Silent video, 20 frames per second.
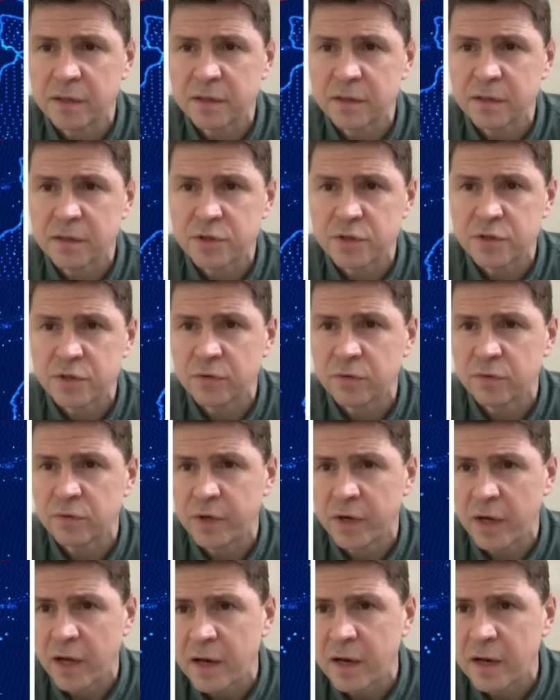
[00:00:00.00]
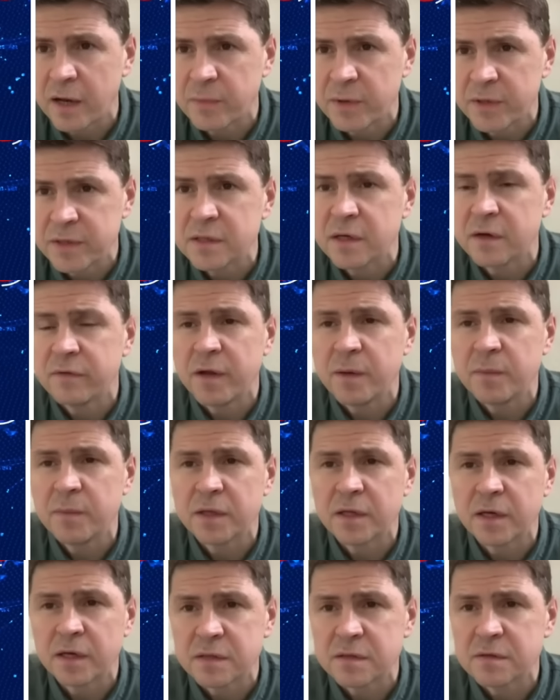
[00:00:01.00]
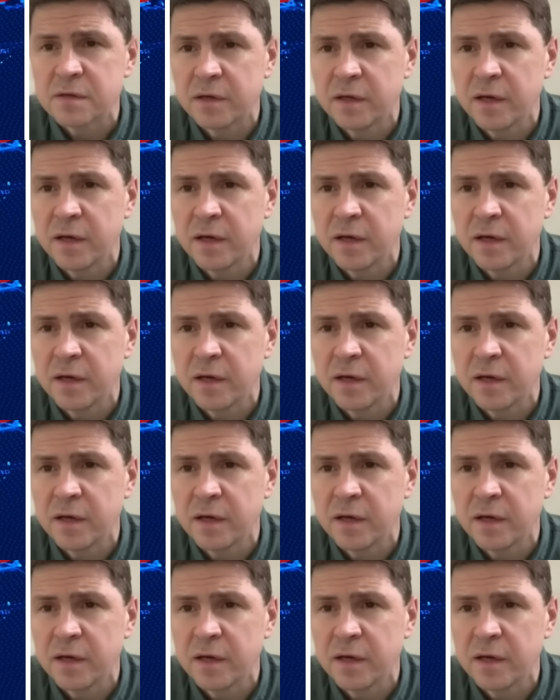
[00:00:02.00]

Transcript: э, что реальная политика, время так называемой